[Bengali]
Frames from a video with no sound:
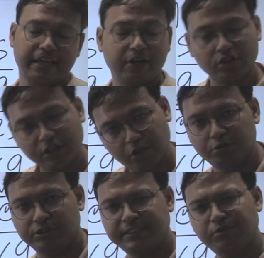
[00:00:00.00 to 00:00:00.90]
এ কথাও
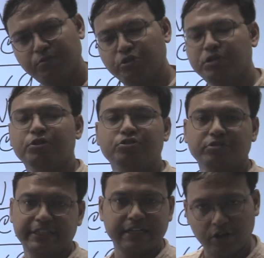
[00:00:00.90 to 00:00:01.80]
বলছি এবং প্রতি
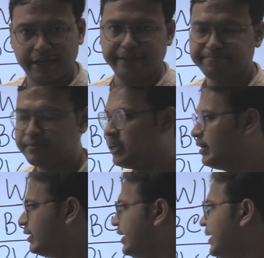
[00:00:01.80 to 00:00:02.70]
বছর এটা হয়
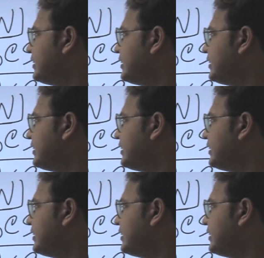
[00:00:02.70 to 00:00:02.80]
ঠিক